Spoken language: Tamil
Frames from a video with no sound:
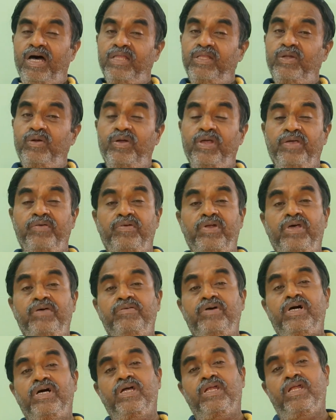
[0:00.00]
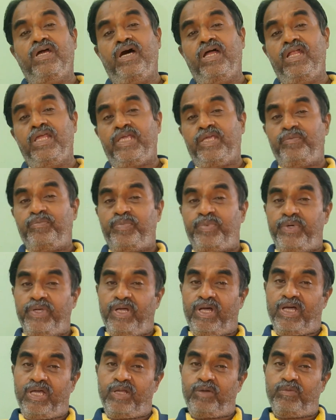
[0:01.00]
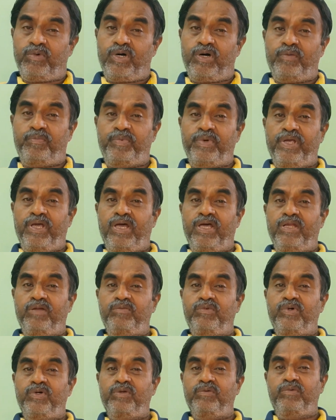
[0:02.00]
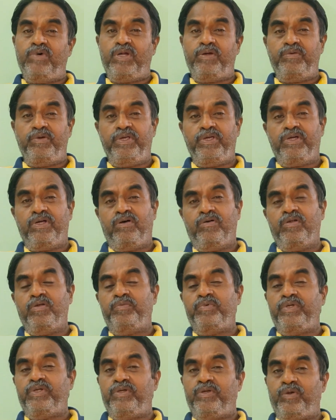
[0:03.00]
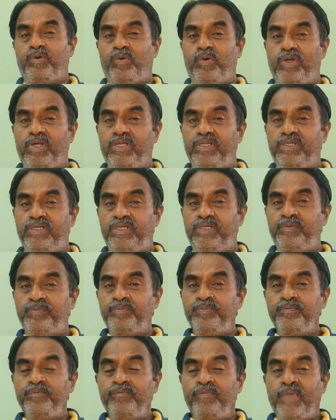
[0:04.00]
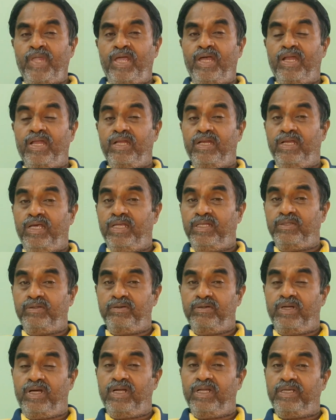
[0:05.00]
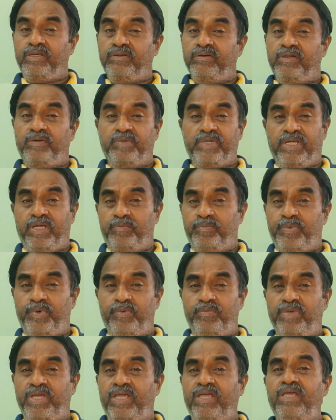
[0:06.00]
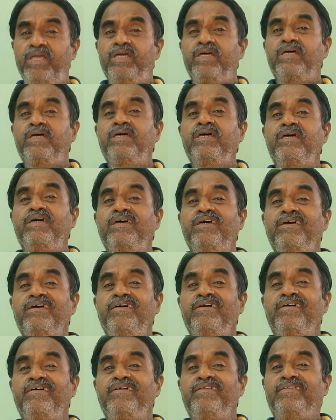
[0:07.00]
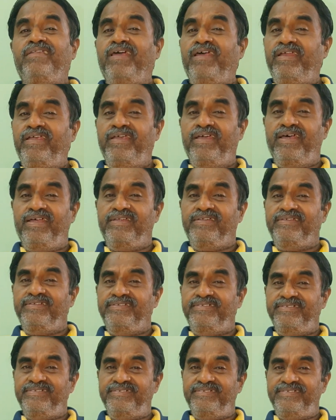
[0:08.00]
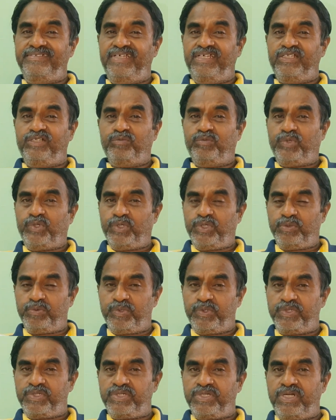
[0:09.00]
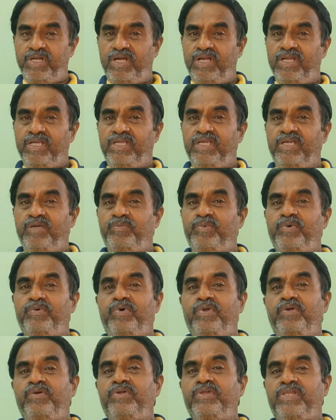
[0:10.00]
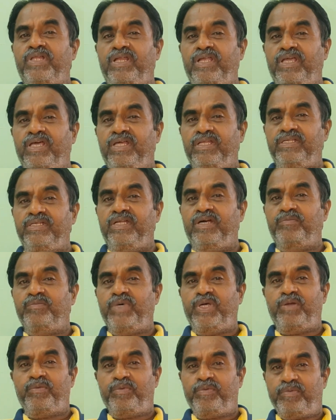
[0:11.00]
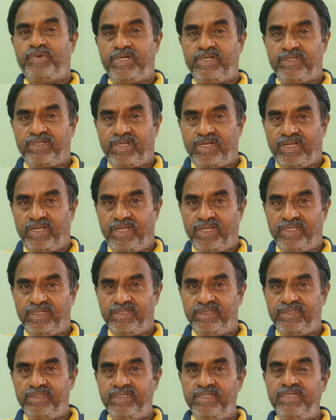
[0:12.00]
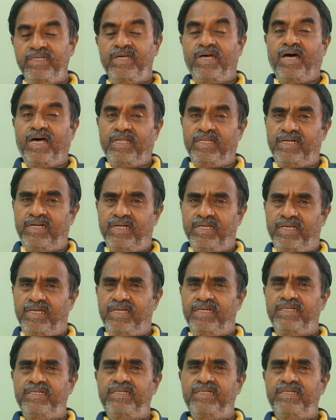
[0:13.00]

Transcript: அதனுடைய விளைவாக நாளைக்கு இப்படி ஆயிருமோ அப்படி ஆயிருமோன்னு மறுபடியும் கவலைப்பட்டு இருக்கக்கூடாது ஏன்னா நேற்றும் நாளைக்கும் நமக்கு எப்போவுமே தெரியாது நேற்று முடிஞ்சு போச்சு நாளைக்கு எப்போ வரும்னு தெரியாது நம்ம இருப்போமான்னு தெரியாது அதனால்